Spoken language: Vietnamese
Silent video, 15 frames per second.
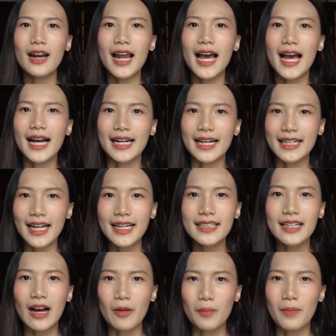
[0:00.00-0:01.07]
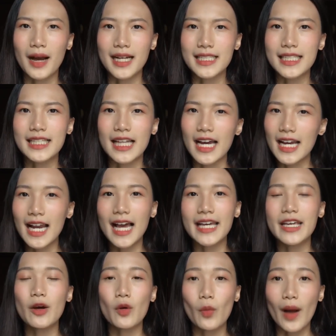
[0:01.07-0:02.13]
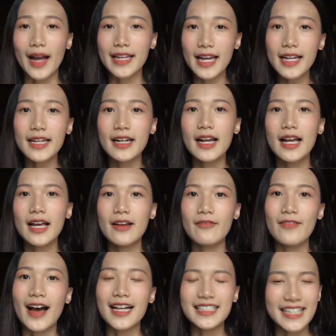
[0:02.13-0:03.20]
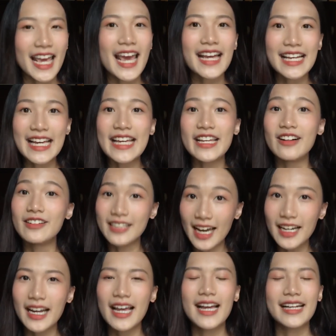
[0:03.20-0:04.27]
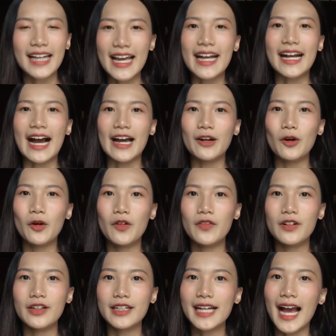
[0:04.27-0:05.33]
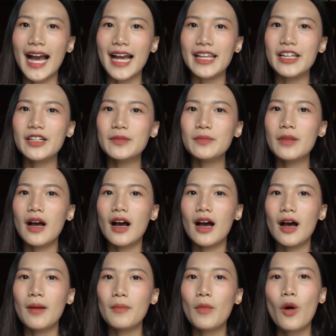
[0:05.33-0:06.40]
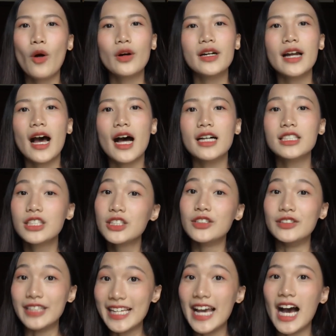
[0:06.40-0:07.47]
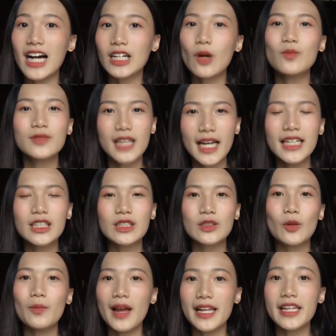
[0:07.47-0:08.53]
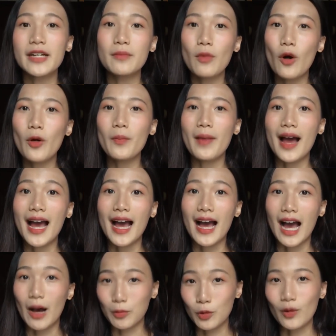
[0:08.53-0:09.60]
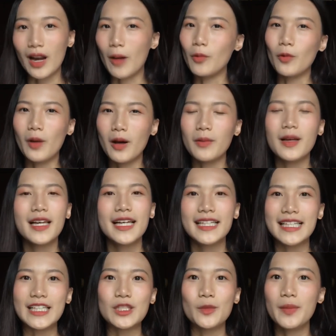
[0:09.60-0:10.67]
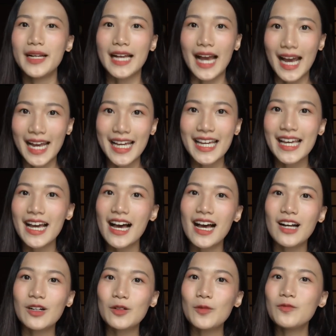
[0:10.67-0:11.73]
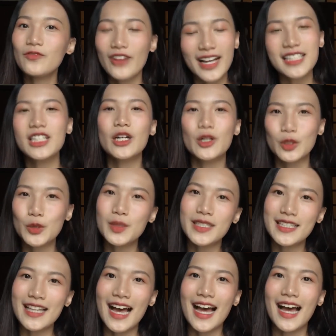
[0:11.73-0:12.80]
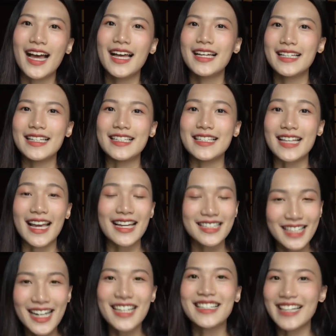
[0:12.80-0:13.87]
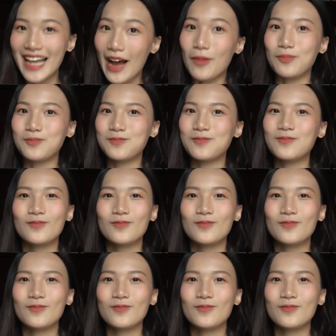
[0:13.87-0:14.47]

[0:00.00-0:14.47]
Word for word: là cái cách học mà chị thấy là hiệu quả nhất và dễ ghi nhớ nhất kể cả đối với cả những uh, môn uh, sử địa công dân cũng là những môn mà học thuộc lòng đúng không thì chúng mình hãy uh, cũng vẽ sơ đồ tư duy ra thì sẽ rất là dễ học